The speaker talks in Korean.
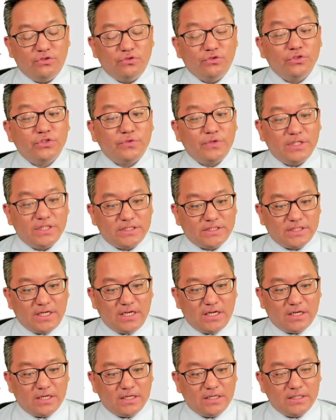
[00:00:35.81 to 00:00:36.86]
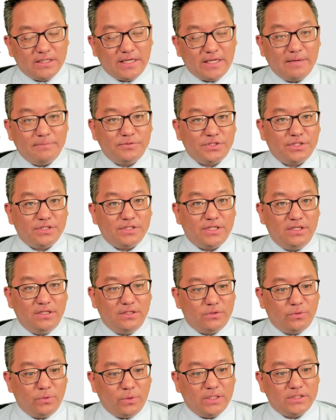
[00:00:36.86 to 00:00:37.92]
News Release랑 캡션이
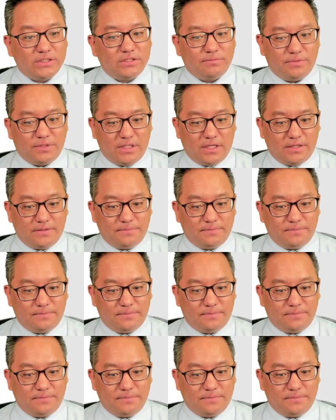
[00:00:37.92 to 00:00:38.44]
똑같습니다.